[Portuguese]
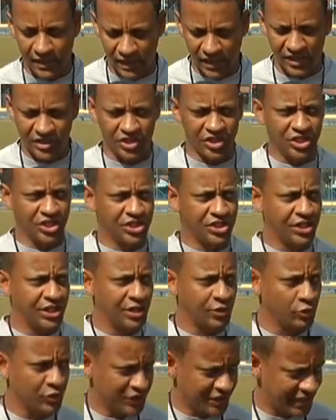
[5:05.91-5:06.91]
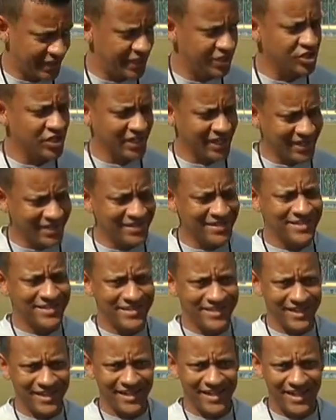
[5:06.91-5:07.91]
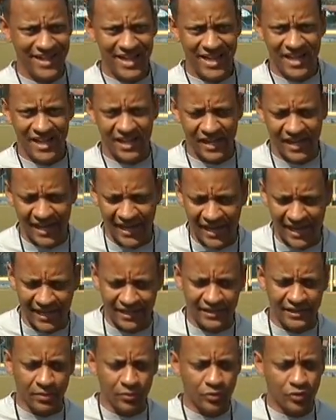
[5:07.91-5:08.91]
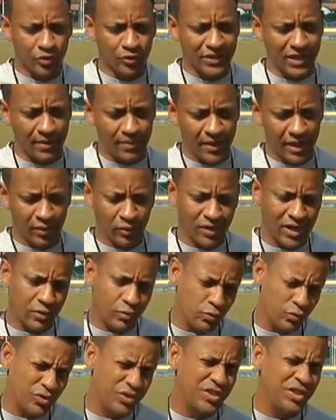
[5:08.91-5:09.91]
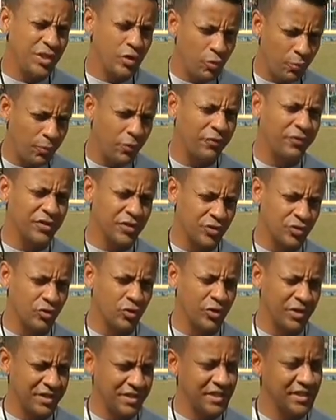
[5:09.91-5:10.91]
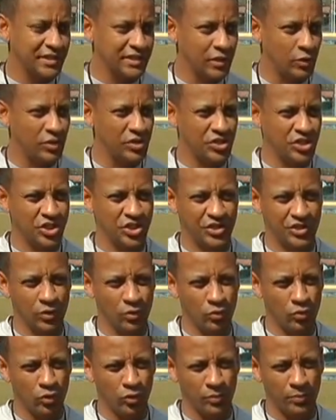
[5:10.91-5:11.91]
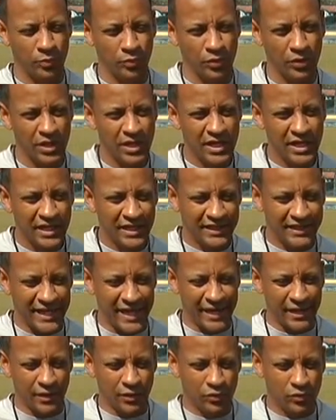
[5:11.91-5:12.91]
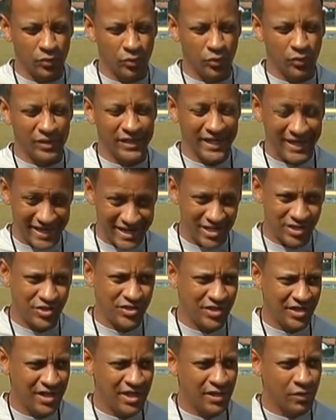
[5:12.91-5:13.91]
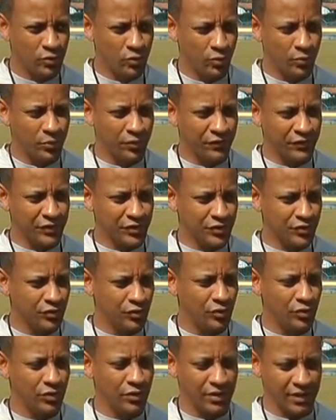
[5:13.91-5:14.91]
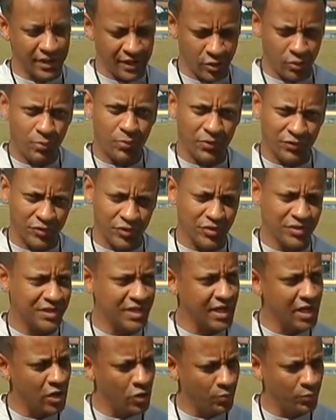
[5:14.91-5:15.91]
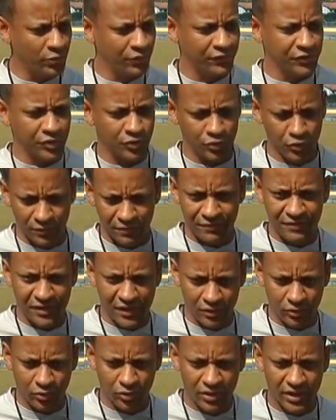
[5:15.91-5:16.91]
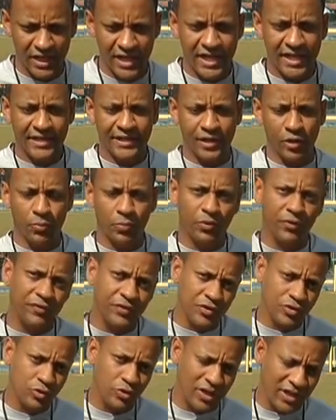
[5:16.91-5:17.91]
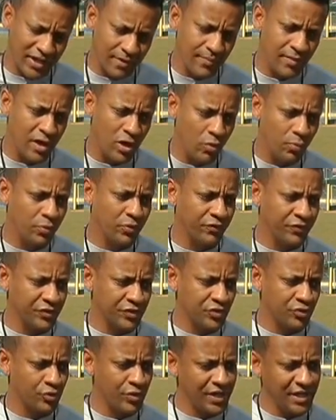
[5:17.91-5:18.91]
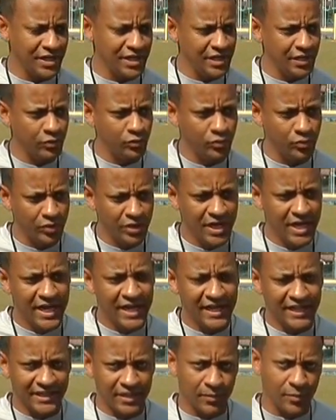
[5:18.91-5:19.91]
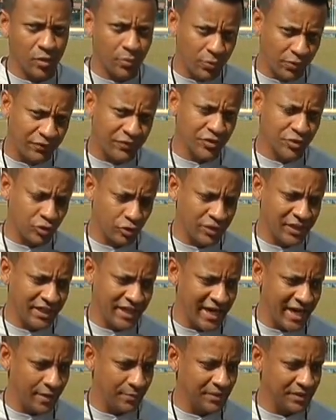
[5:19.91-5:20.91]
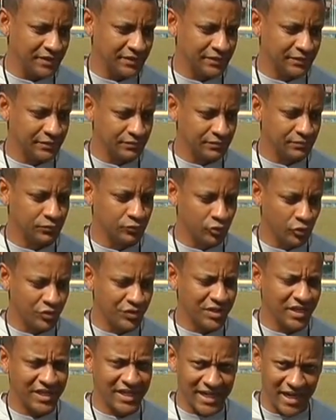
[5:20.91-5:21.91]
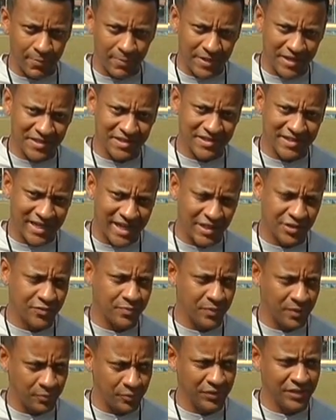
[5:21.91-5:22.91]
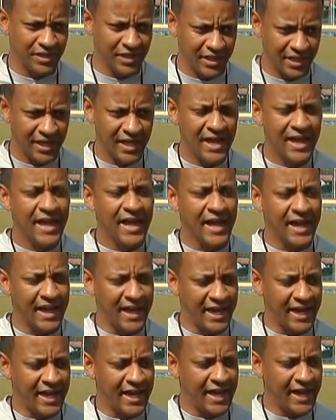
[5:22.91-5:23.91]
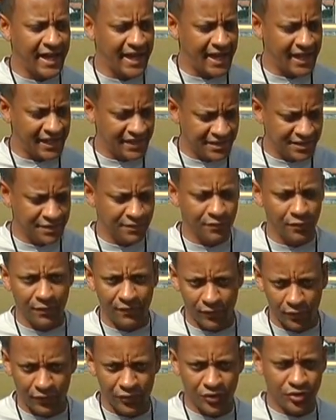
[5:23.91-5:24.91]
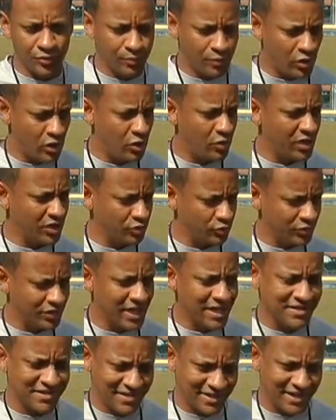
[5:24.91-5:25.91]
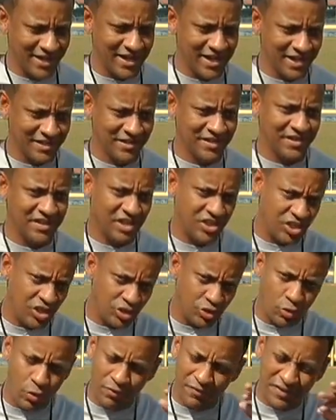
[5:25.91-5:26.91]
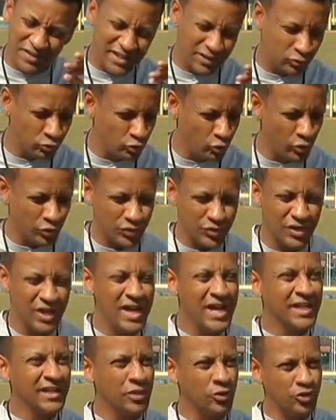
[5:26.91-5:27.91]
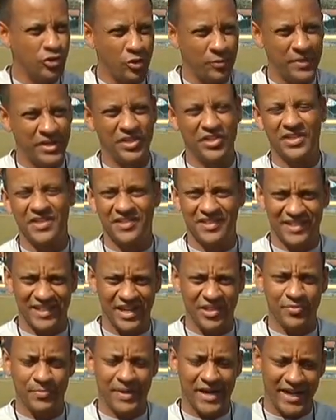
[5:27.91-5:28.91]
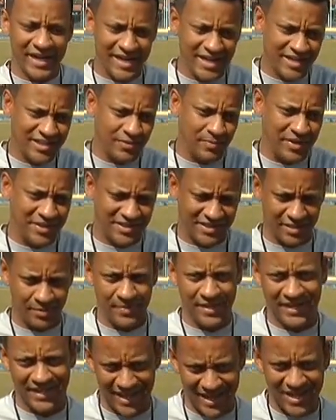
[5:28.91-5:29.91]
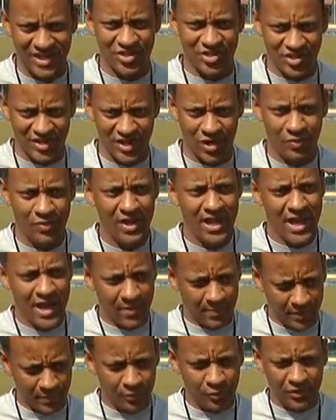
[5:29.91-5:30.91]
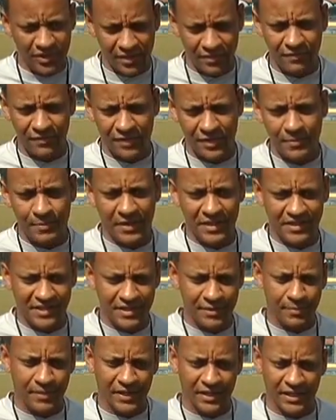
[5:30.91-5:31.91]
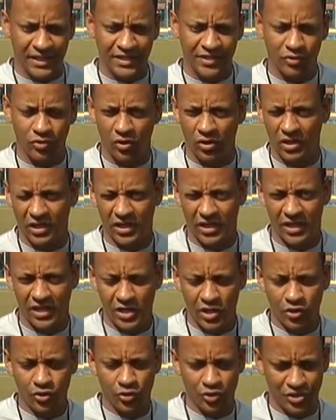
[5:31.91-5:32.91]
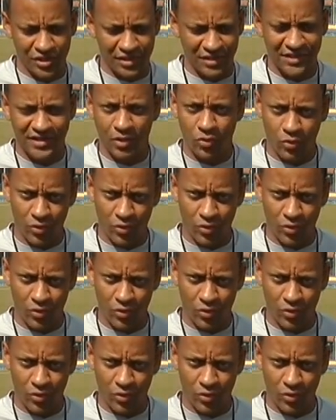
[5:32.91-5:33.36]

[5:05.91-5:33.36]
a gente gostaria de agradecer. É, temos um trabalho lá com cinco professores, então a gente tem um corpo técnico grande, com o professor eu, o professor Serrão, o professor Vitor, tem o professor Alemão, o professor Henrico e também o professor Guilherme todos ali capacitados para poder é, desenvolver o futebol, ajudar as crianças e a gente convida todos, não somente da cidade de Bragança, mas também na região, para poder vir participar da escola Chute Inicial